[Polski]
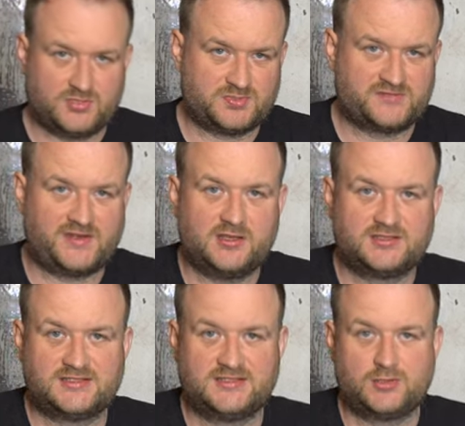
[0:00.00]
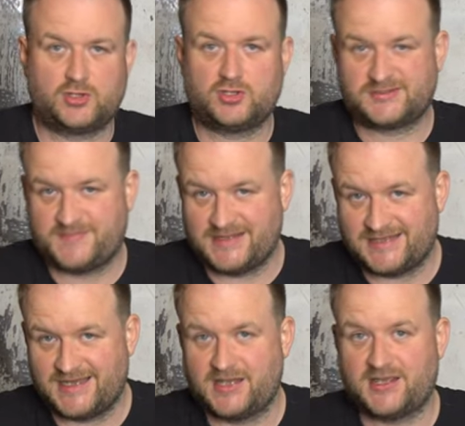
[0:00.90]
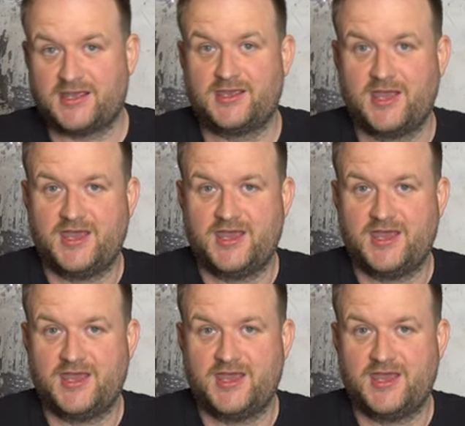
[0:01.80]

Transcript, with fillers: BIOS pozwalający do rozpędzenia jej